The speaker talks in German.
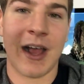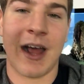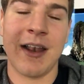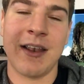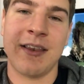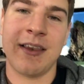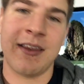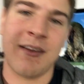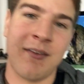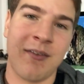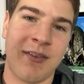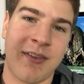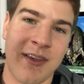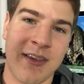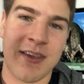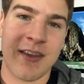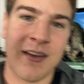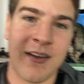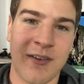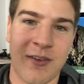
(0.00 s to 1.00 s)
kann in,
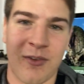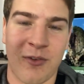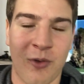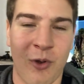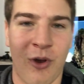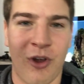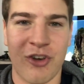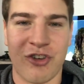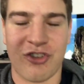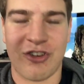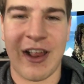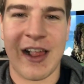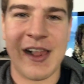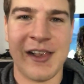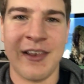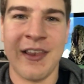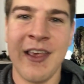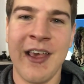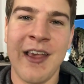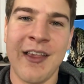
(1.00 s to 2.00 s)
sich in den Store
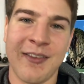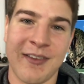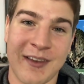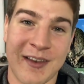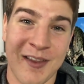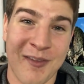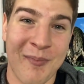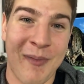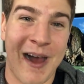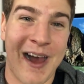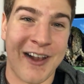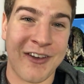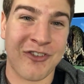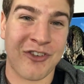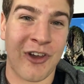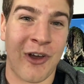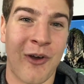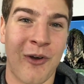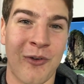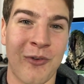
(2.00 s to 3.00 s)
stellen, sich das mal
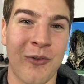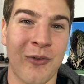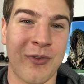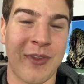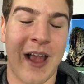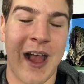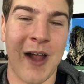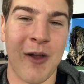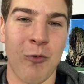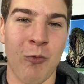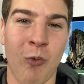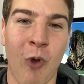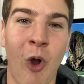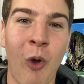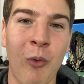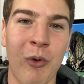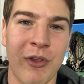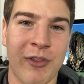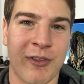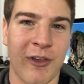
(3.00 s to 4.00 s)
anschauen und sagen,
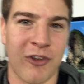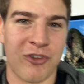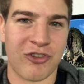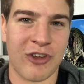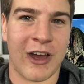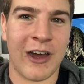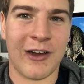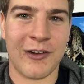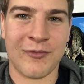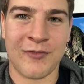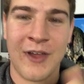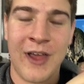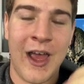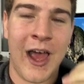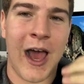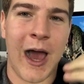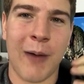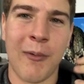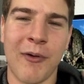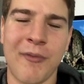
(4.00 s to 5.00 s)
wow, ist das scharf.
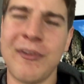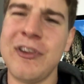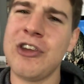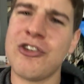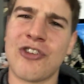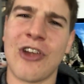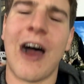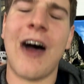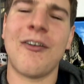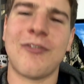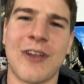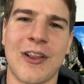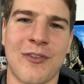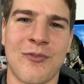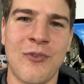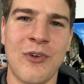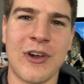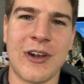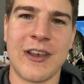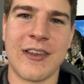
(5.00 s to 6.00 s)
Aber wie scharf
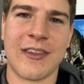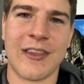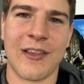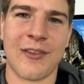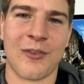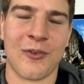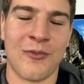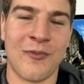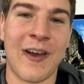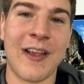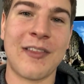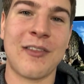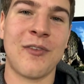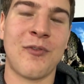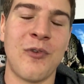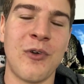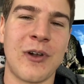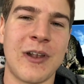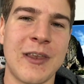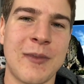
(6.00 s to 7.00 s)
das wirklich ist und was
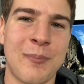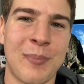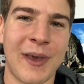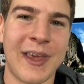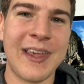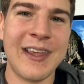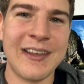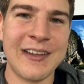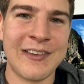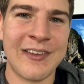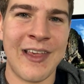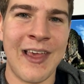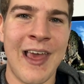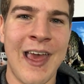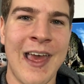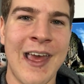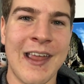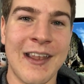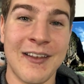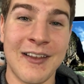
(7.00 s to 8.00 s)
das wirklich bringt,
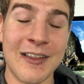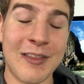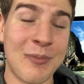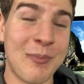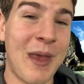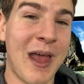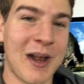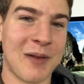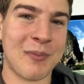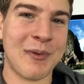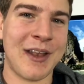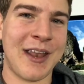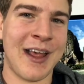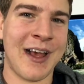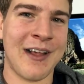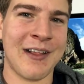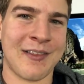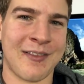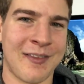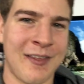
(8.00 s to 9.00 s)
das merkt man
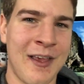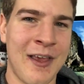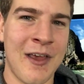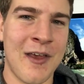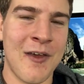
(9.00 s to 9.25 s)
erst,